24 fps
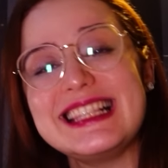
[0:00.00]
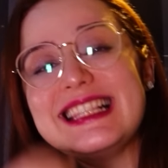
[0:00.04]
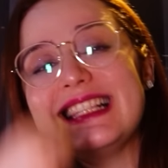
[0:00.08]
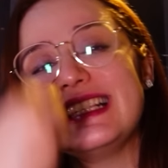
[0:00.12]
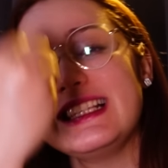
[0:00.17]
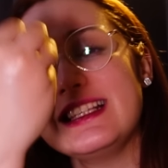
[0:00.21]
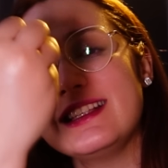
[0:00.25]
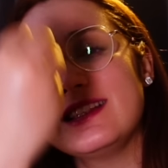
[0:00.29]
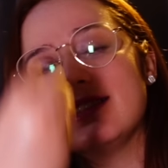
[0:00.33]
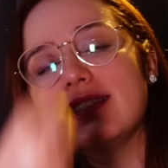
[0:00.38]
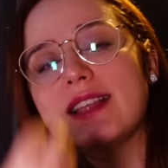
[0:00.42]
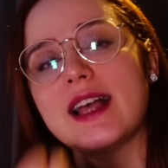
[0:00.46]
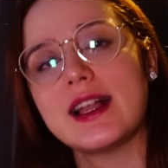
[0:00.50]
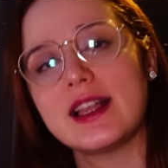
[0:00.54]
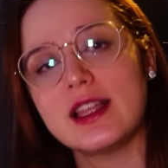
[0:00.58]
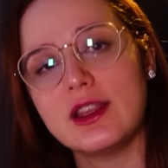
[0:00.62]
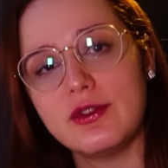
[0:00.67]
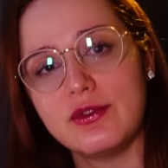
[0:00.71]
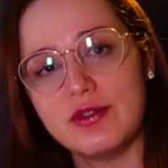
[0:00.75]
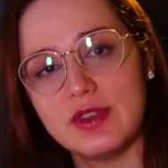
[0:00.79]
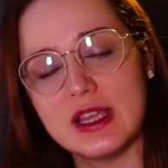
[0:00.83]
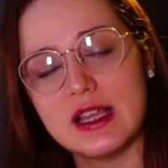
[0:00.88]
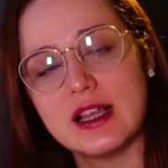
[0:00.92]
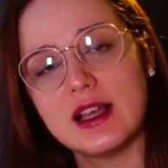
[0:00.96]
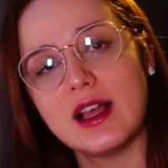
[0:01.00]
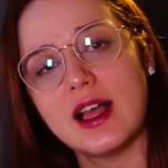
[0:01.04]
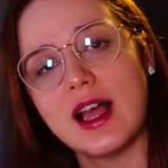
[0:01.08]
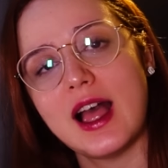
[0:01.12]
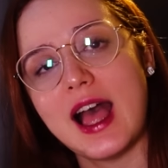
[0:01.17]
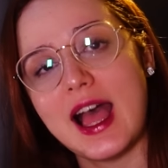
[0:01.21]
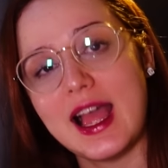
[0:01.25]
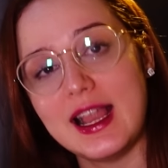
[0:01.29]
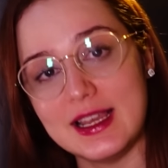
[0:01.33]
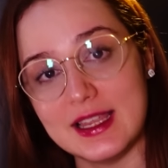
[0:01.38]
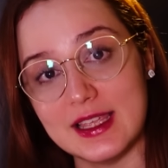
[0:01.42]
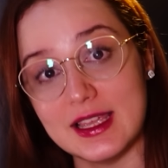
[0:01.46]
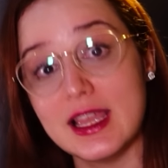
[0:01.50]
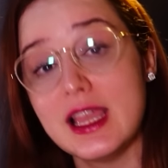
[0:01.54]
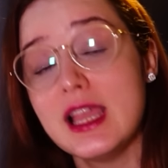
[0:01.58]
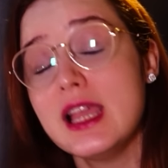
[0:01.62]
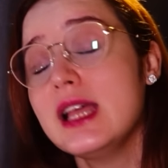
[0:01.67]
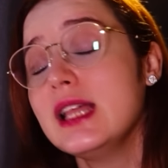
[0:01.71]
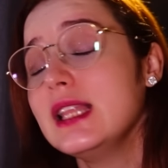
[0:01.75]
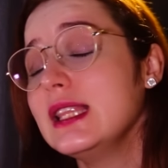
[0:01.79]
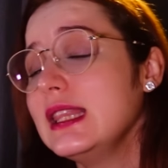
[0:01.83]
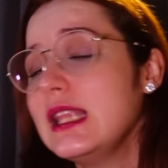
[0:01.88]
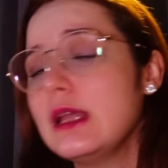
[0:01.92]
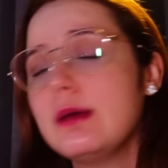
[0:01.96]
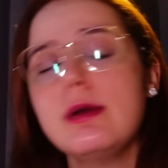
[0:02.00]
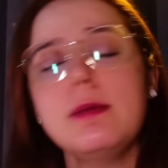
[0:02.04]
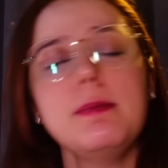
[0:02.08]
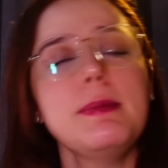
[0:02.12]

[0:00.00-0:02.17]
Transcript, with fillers: se sacrifica ali. Não